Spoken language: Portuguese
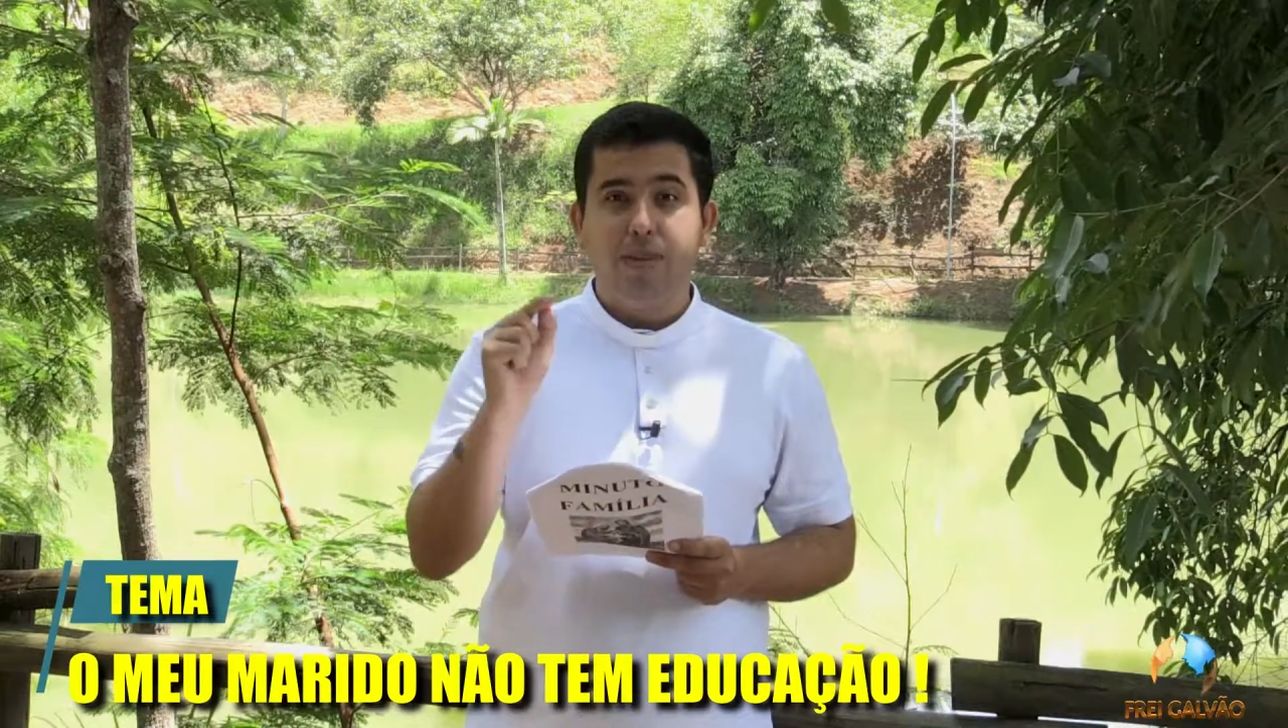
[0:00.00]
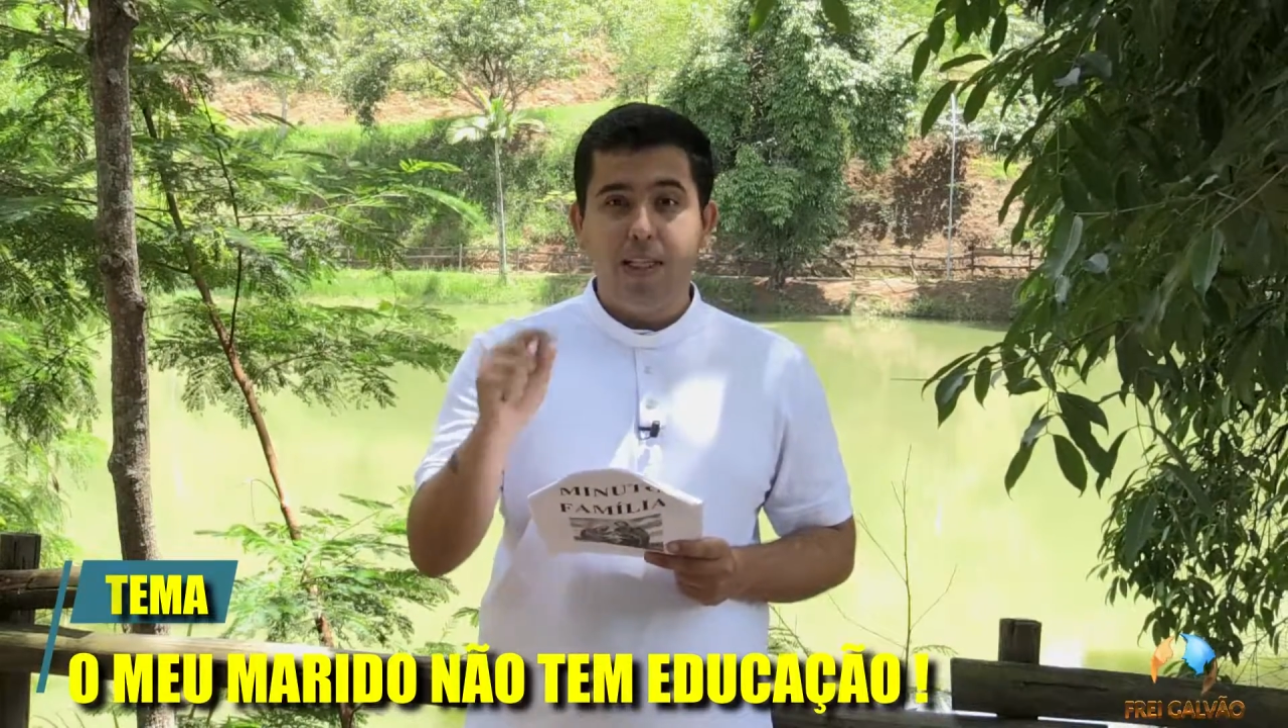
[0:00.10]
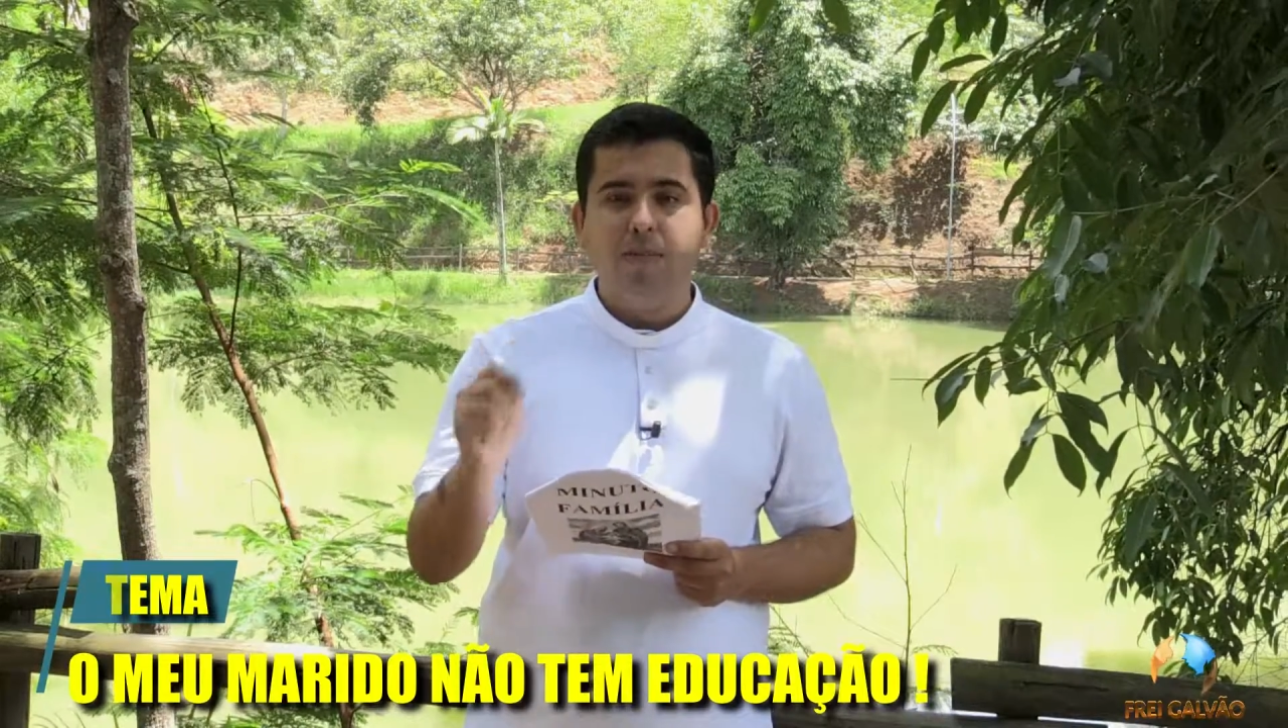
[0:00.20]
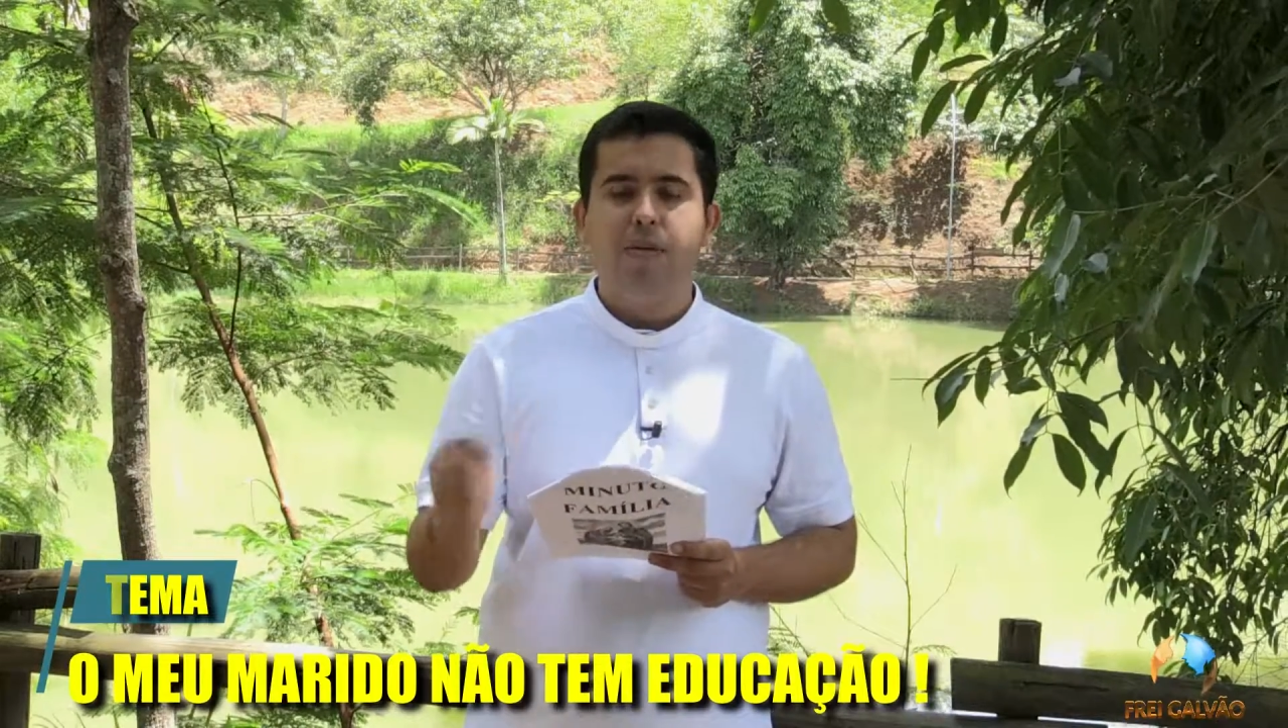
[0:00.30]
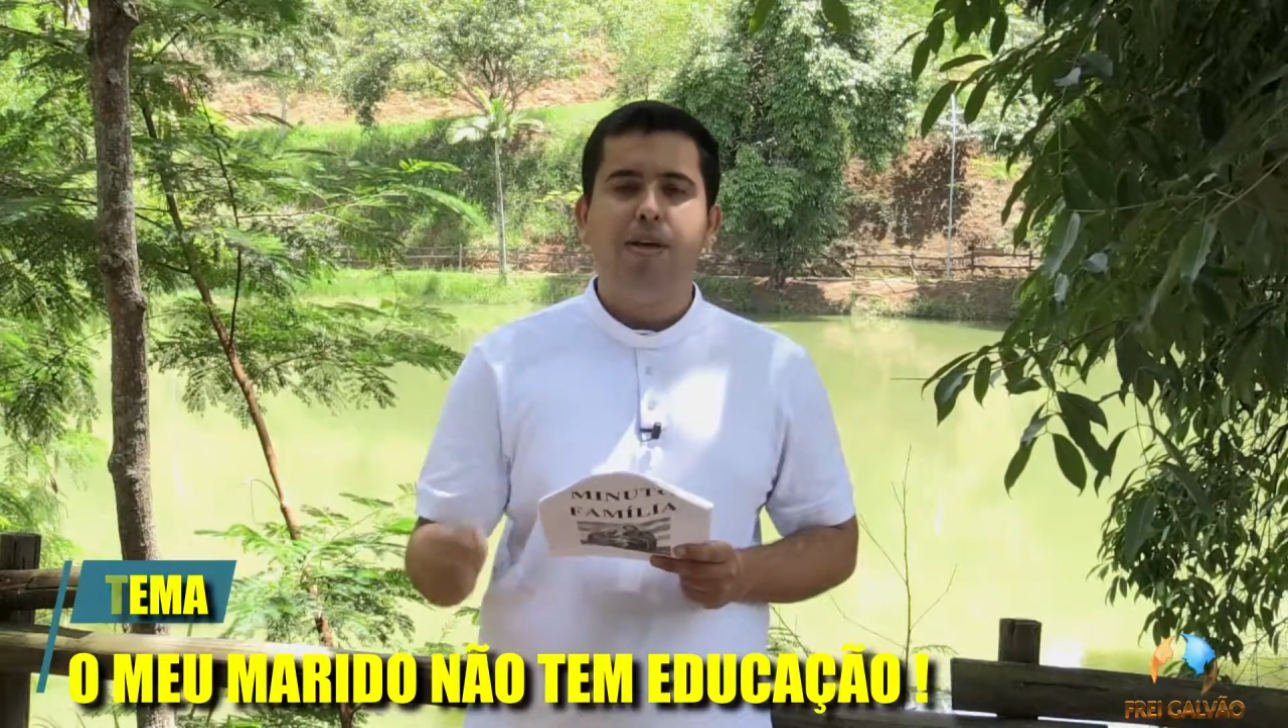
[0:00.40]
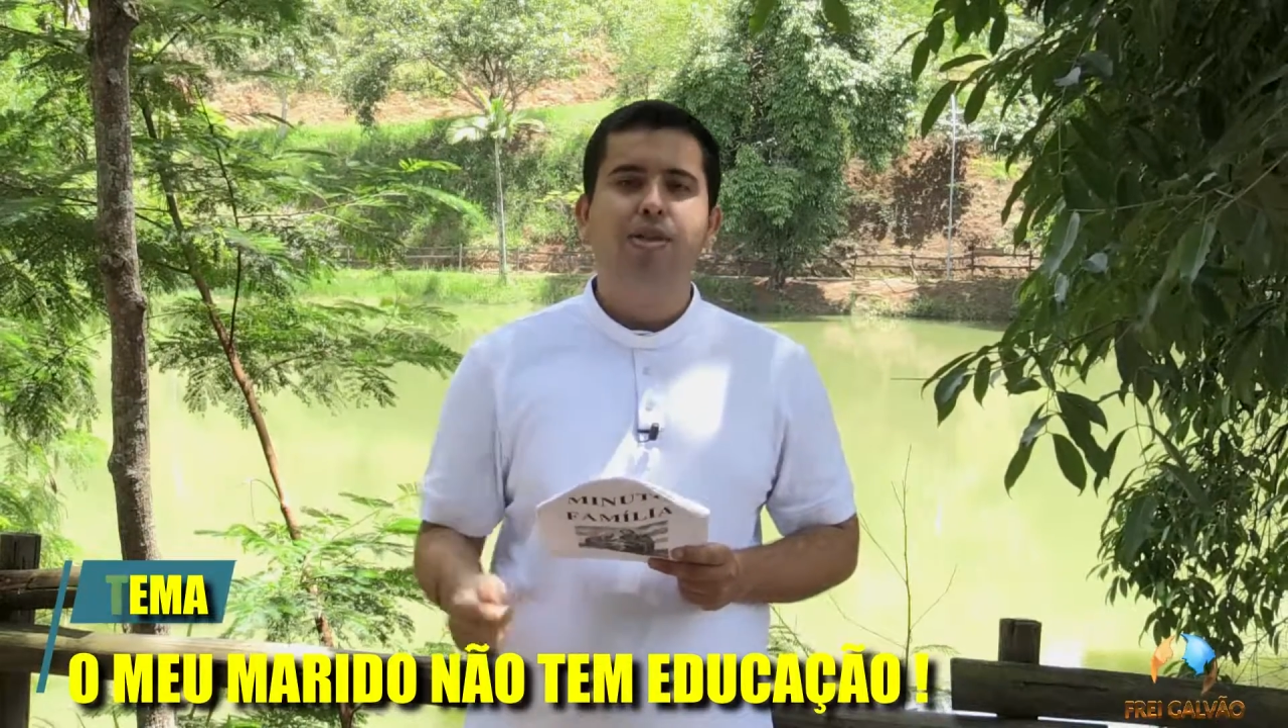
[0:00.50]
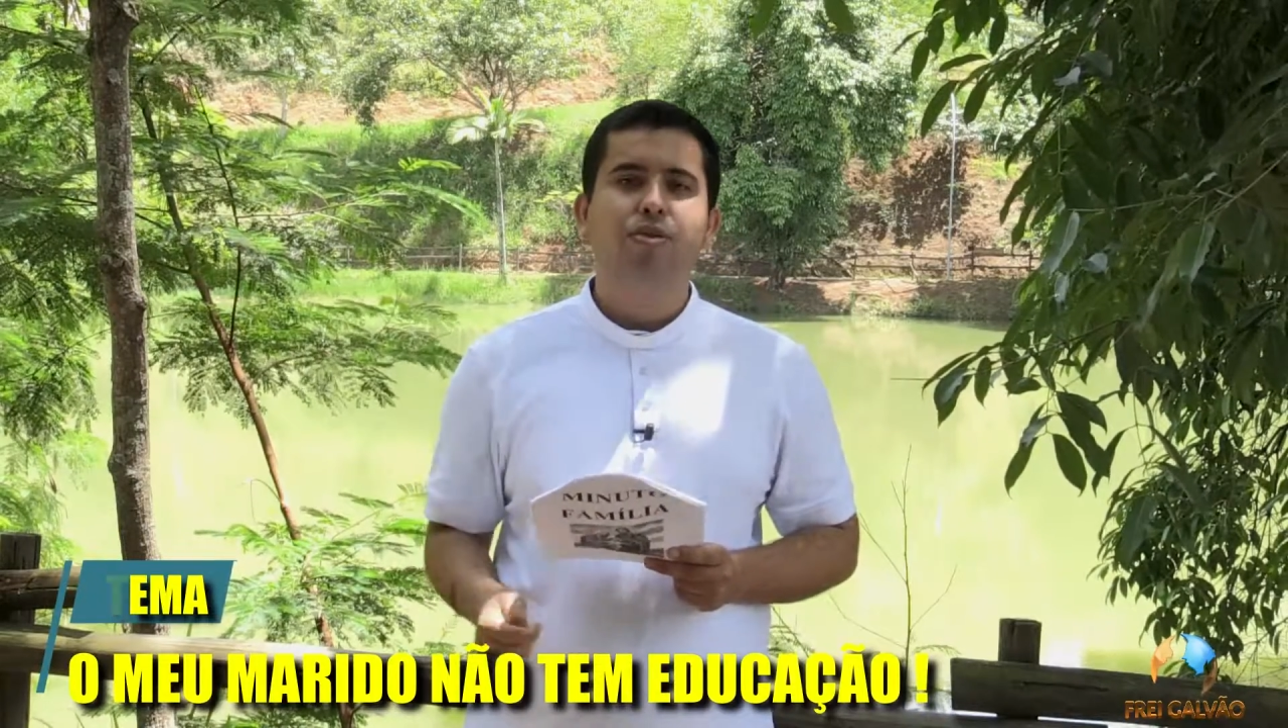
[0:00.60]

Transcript: principalmente